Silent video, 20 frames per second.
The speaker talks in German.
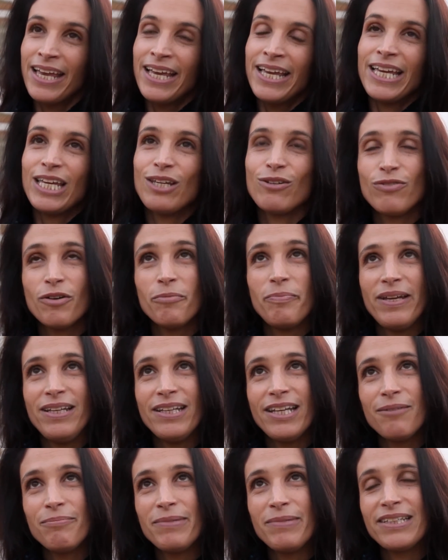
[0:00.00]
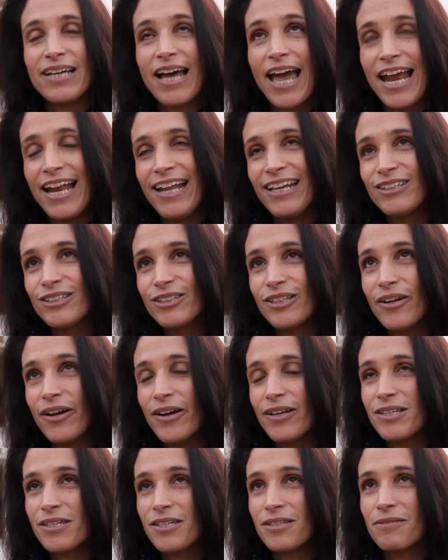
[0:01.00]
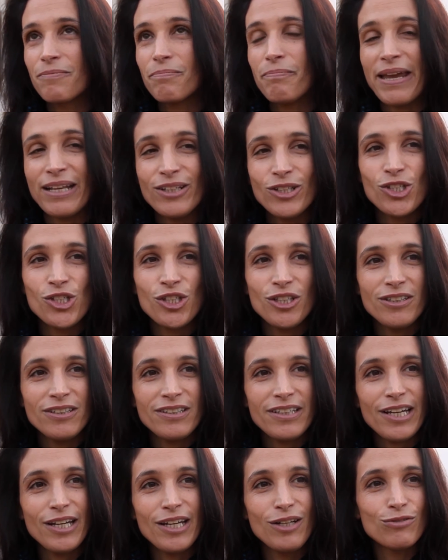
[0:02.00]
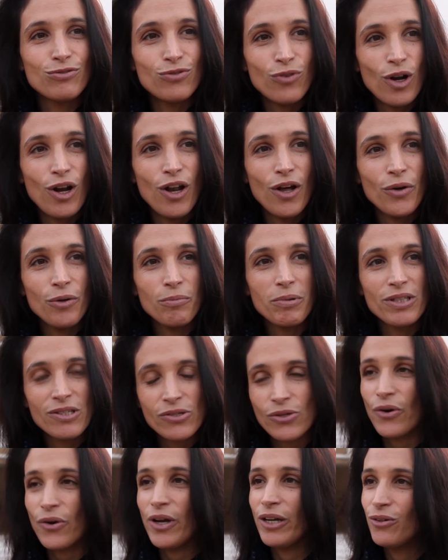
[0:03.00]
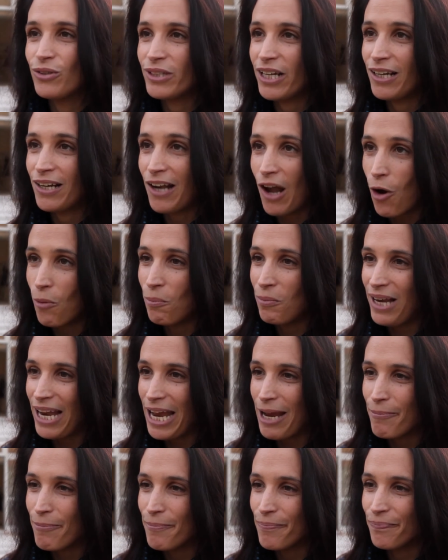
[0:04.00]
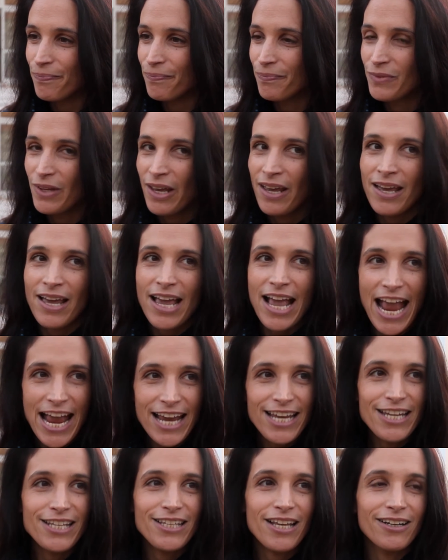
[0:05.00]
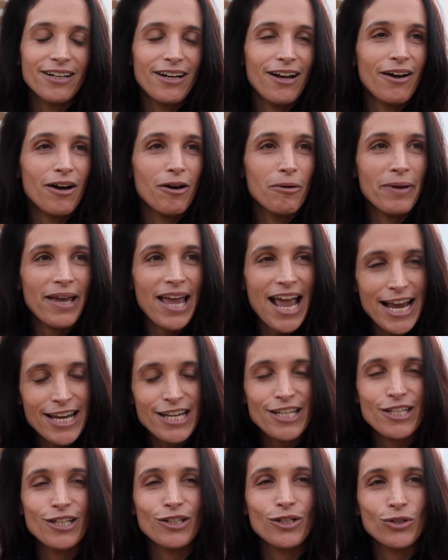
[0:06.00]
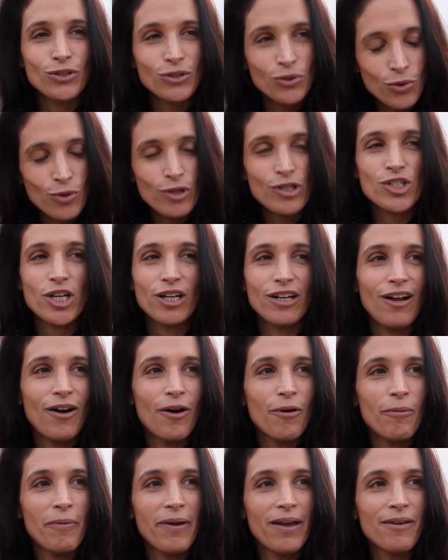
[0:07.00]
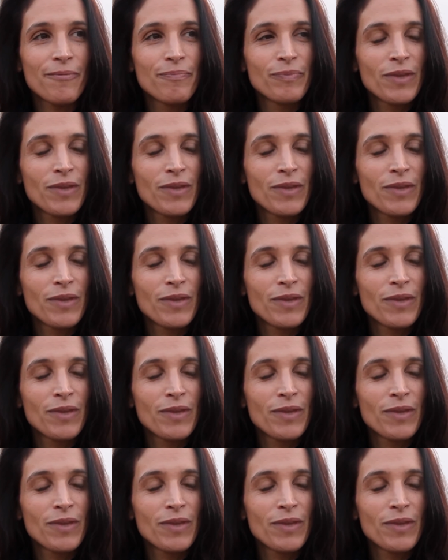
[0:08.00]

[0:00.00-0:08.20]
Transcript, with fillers: Ich verbinde mit Heiligenkreuz Menschen, die in voller Überzeugung den Glauben leben. Echter Glaube, echter katholischer Glaube,